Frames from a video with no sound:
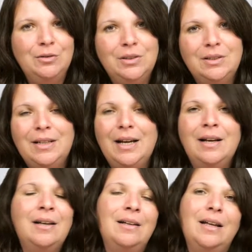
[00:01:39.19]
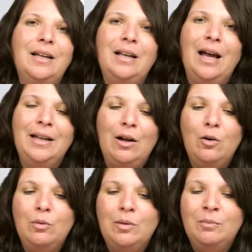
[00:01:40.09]
Und der einen
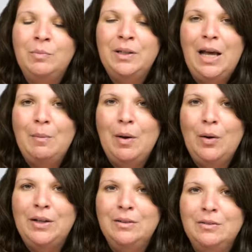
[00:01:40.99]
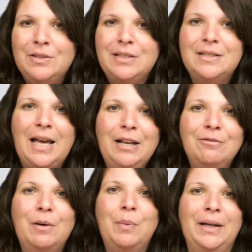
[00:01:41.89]
auch mit einem auch eine gewisse Zeit
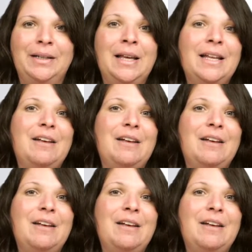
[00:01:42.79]
verbringt,